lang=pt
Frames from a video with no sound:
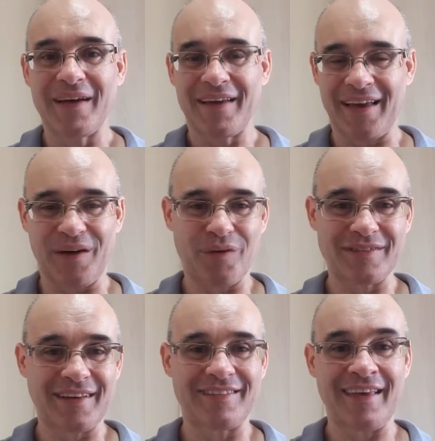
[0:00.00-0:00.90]
aquela
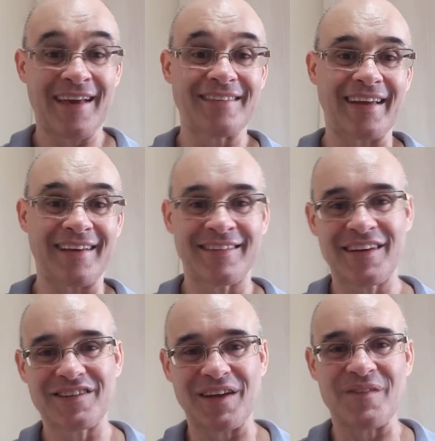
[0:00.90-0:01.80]
coisa da ciência
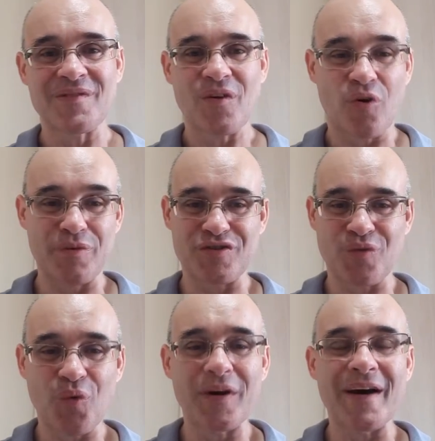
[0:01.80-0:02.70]
nazista
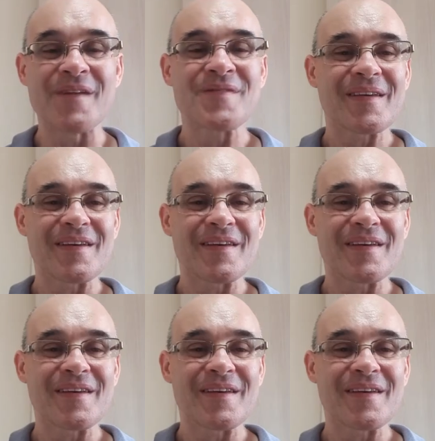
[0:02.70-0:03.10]
obscura,